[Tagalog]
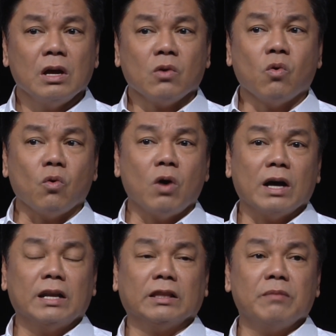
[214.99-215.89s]
Kukuha
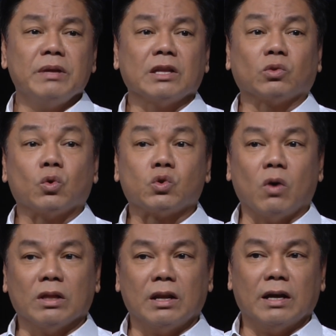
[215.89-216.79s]
ka ng damit, natusok
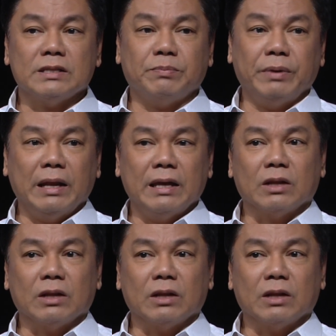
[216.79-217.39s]
ka na ng aspilin,